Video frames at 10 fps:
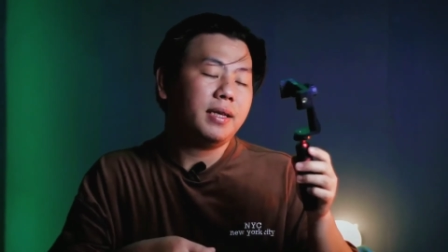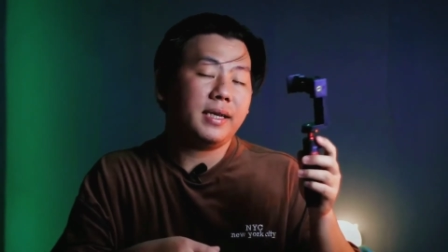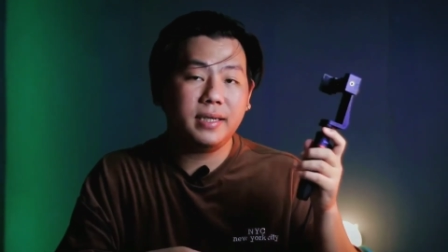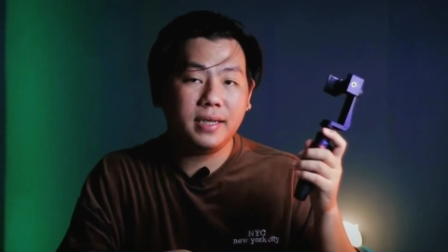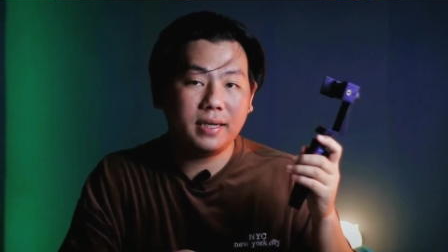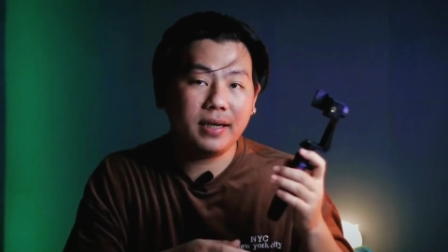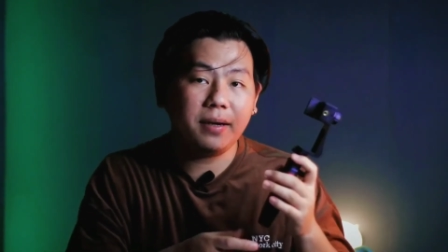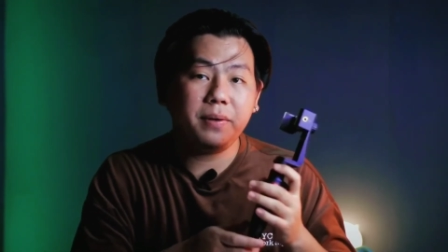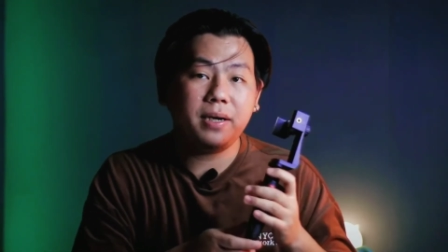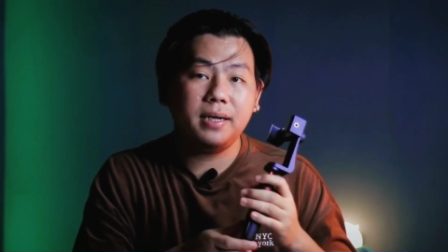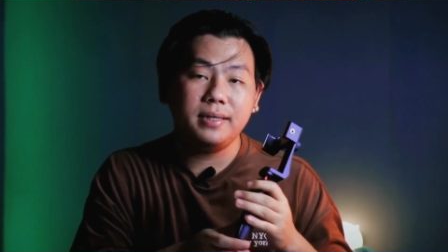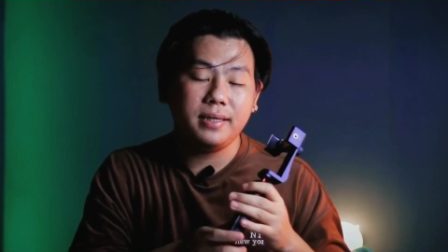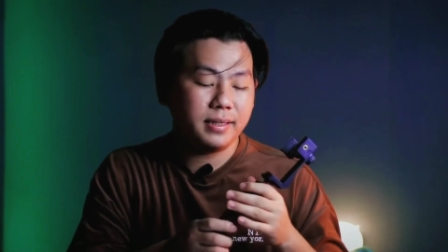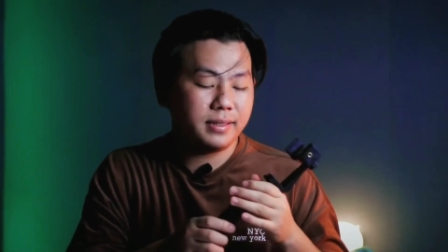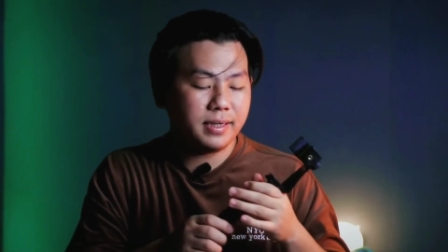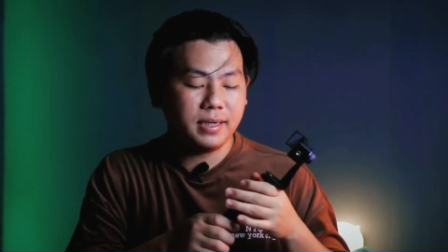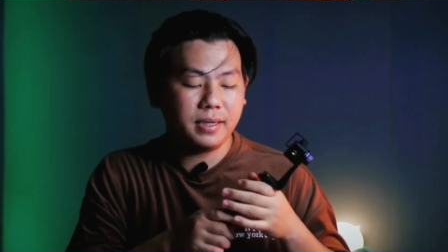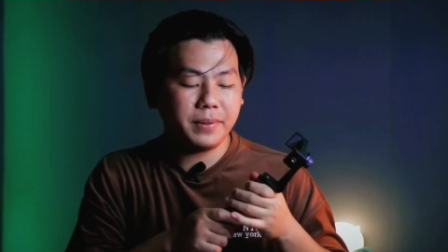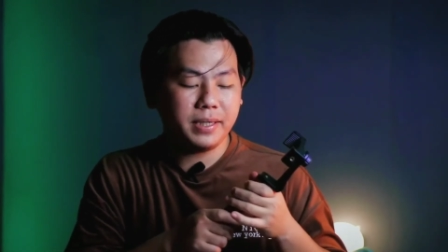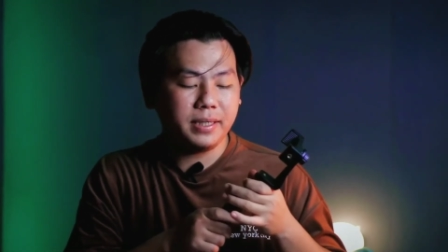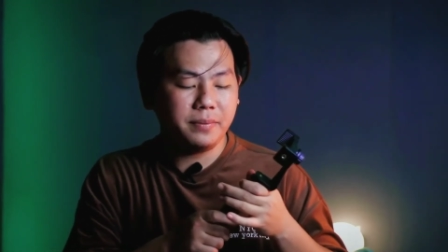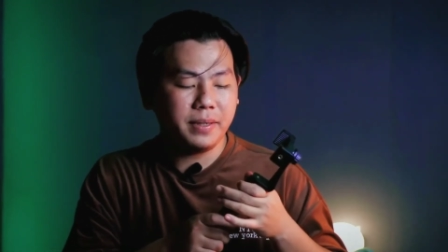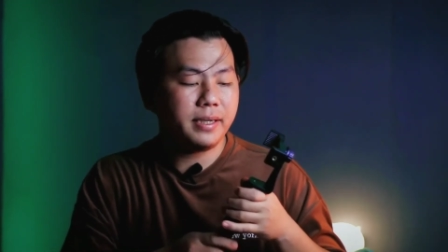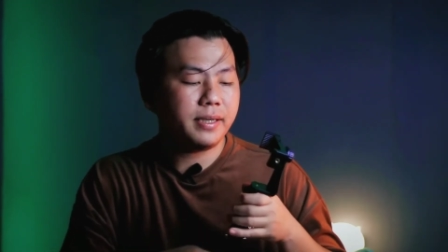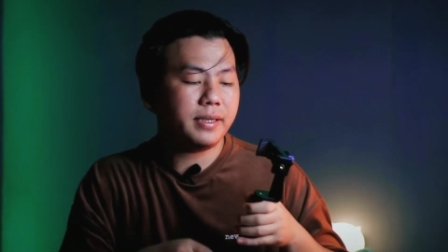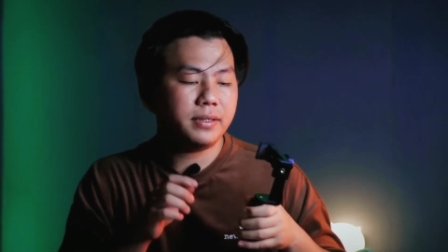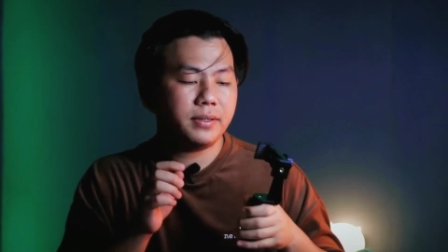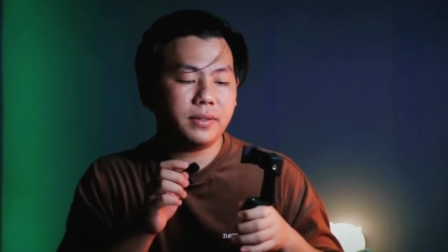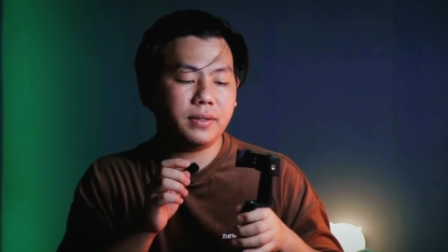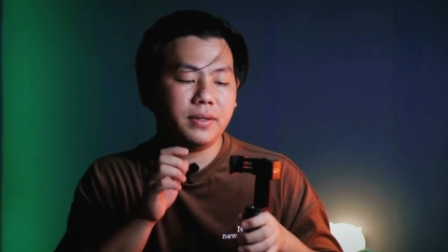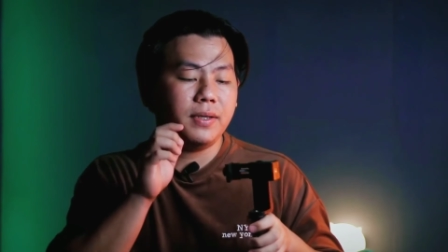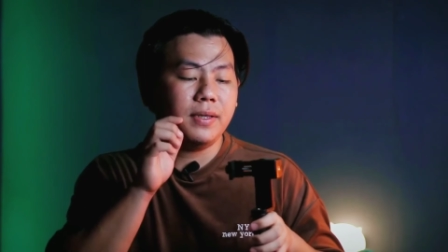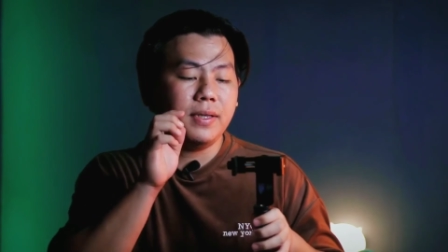Kasi nga, napakaganda tsaka napakatibay. So,